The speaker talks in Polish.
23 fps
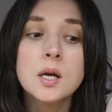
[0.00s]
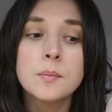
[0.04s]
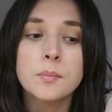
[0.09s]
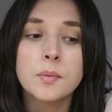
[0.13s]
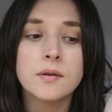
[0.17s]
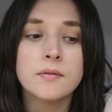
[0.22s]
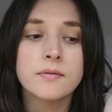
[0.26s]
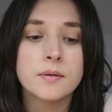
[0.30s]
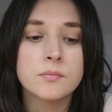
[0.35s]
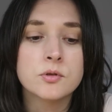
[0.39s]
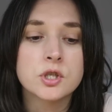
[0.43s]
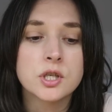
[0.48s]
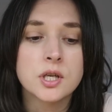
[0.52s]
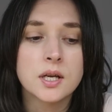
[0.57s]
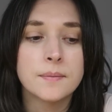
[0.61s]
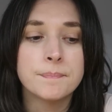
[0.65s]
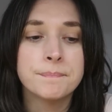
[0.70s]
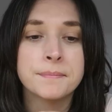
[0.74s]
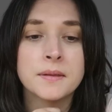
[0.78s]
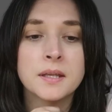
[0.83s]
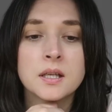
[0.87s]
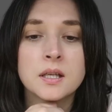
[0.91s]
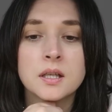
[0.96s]
Powiem Wam, że
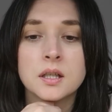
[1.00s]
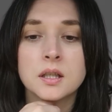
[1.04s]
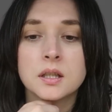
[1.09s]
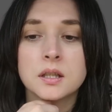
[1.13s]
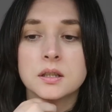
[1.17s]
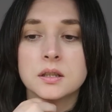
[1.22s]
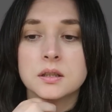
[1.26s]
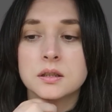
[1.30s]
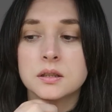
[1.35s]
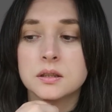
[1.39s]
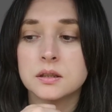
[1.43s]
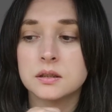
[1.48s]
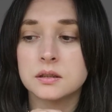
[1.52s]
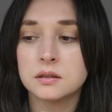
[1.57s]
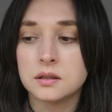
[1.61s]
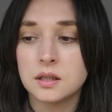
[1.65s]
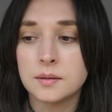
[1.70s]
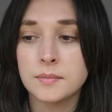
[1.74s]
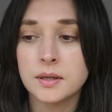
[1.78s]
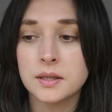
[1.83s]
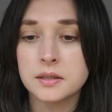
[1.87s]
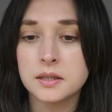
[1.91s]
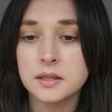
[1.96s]
yy,
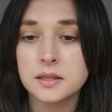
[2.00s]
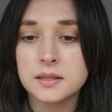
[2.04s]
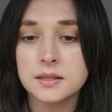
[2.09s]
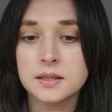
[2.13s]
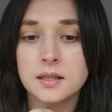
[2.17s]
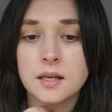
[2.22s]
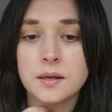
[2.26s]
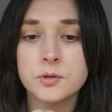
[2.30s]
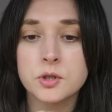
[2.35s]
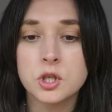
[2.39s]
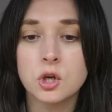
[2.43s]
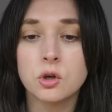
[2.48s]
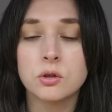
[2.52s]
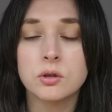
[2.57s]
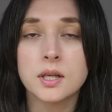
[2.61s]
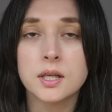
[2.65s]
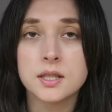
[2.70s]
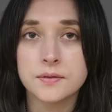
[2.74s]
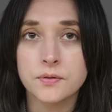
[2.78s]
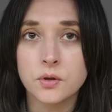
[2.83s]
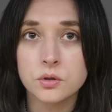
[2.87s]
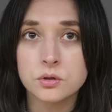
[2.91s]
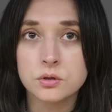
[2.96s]
nie ma nic lepszego
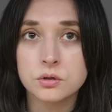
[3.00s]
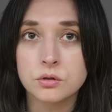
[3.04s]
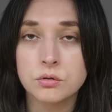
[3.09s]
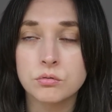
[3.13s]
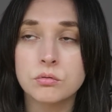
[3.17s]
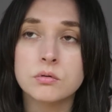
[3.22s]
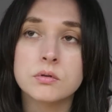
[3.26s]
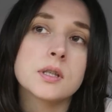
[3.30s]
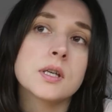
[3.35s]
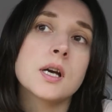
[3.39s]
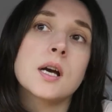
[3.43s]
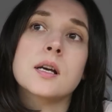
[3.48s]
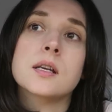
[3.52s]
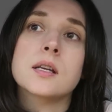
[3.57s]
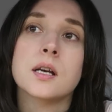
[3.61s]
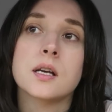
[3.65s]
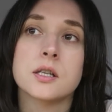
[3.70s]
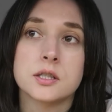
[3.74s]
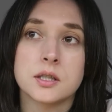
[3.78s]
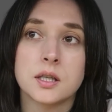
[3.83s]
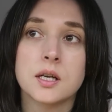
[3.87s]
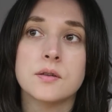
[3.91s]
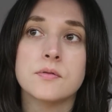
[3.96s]
dla związku, jak
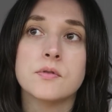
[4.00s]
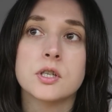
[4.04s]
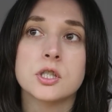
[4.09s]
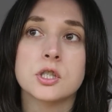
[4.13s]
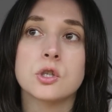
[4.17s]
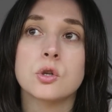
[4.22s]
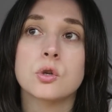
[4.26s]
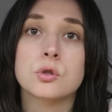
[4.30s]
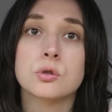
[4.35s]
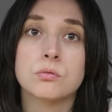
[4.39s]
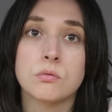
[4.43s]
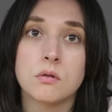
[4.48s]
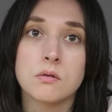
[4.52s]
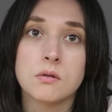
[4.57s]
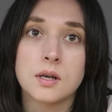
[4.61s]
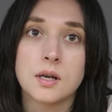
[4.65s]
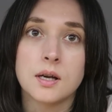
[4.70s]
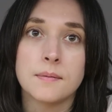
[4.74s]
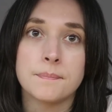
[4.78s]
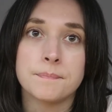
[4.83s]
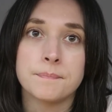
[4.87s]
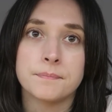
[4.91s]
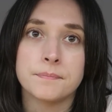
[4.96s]
jakaś taka właśnie
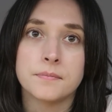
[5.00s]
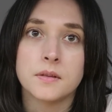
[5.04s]
rozłąka.